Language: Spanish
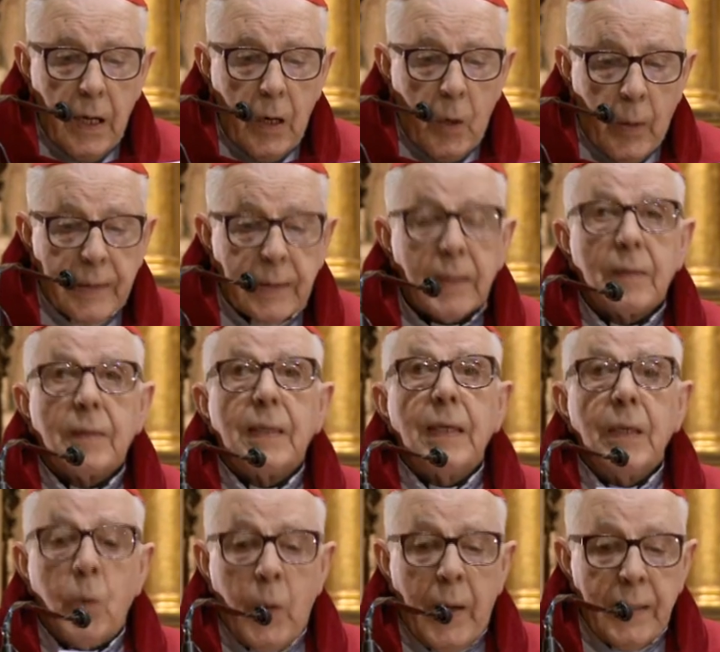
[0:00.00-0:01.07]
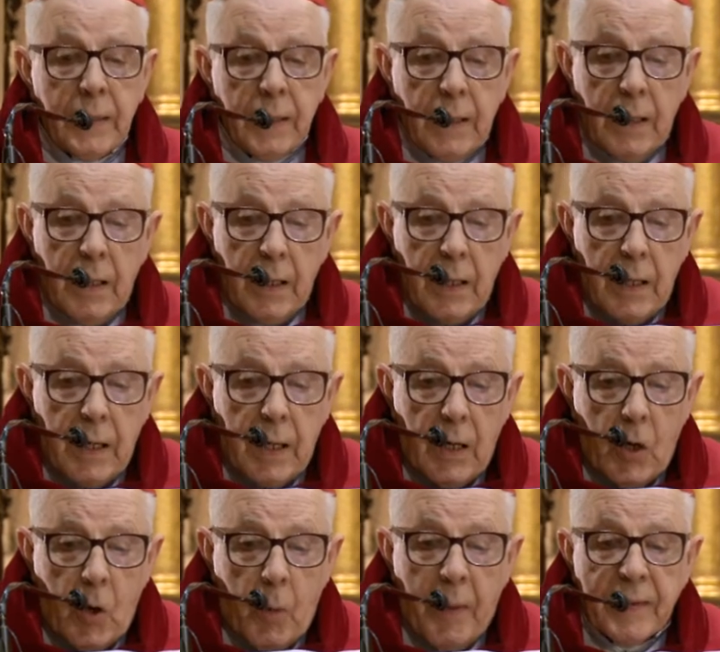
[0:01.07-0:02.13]
Lo atestiguan
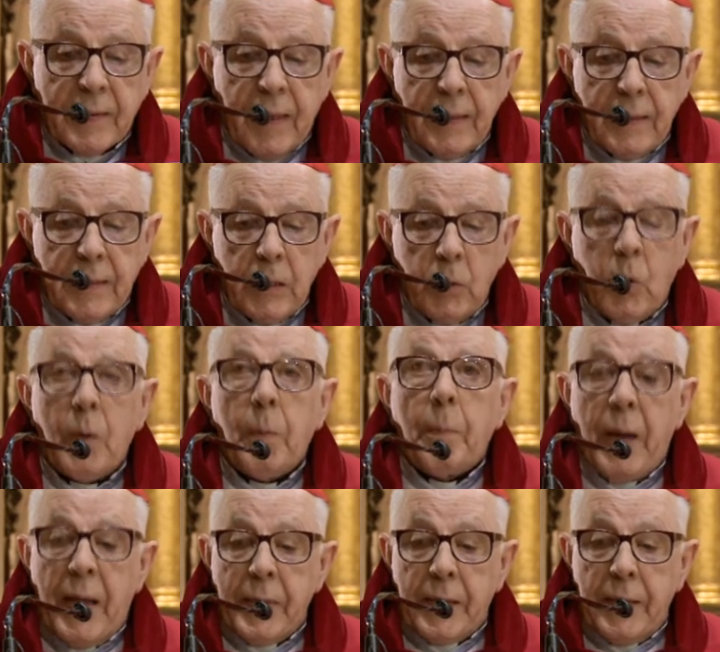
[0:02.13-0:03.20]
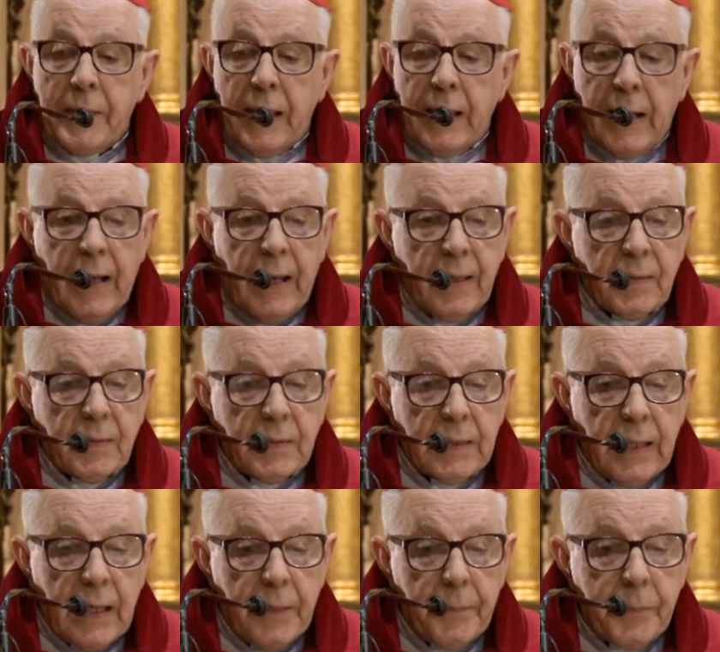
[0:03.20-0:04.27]
los más antiguos padres de la
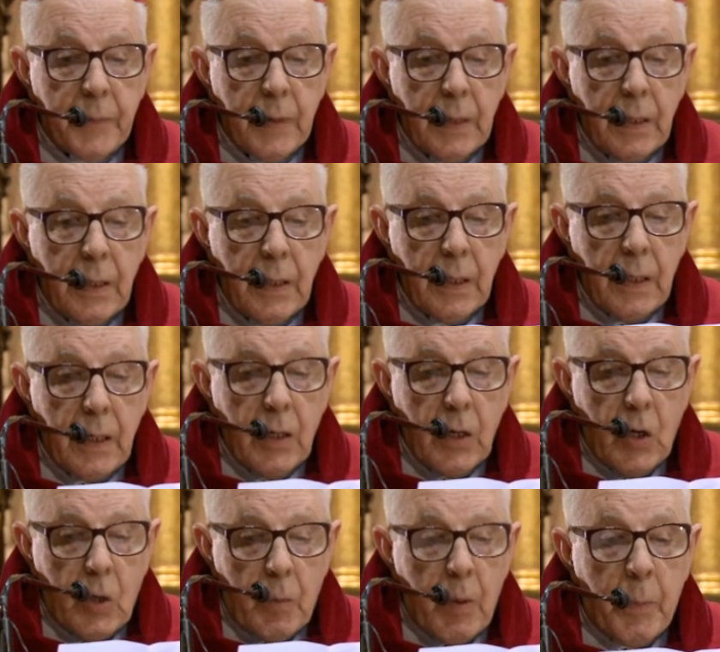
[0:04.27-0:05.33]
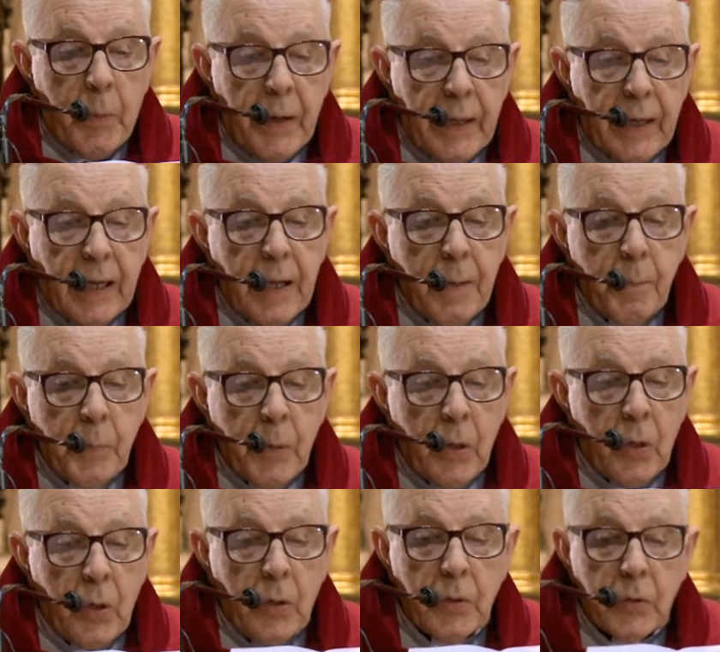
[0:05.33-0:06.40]
Iglesia, como por
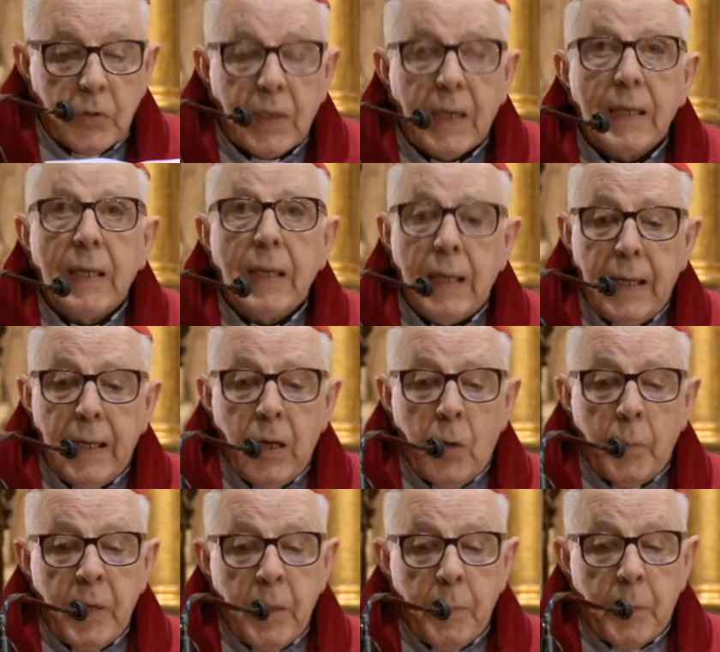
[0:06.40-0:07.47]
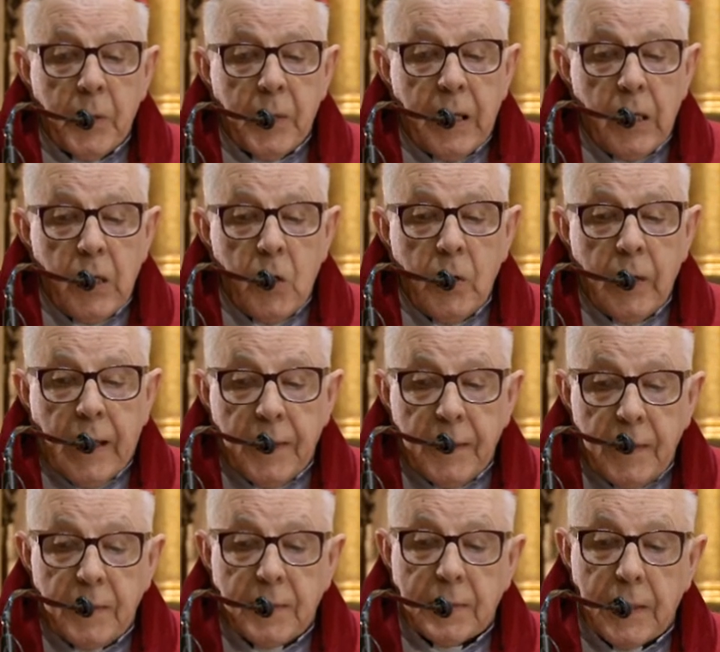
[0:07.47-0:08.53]
ejemplo San obispo de León, que
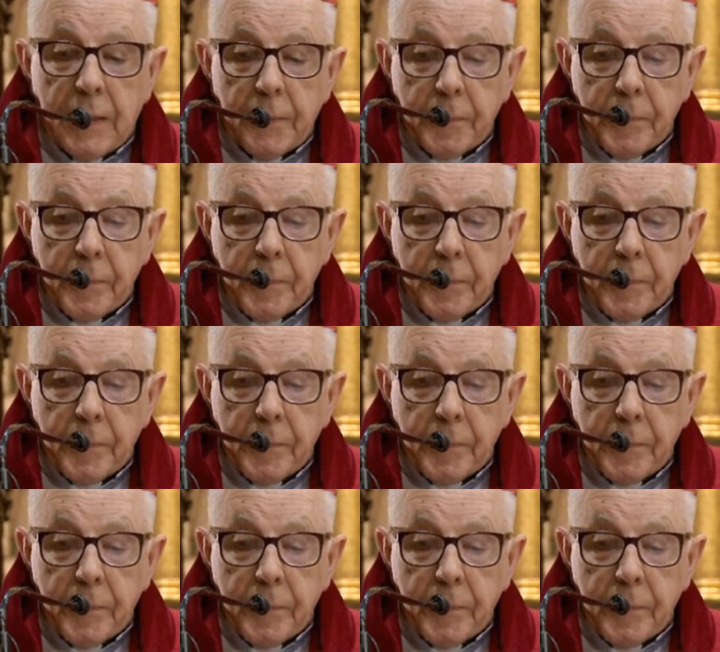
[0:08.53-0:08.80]
dice,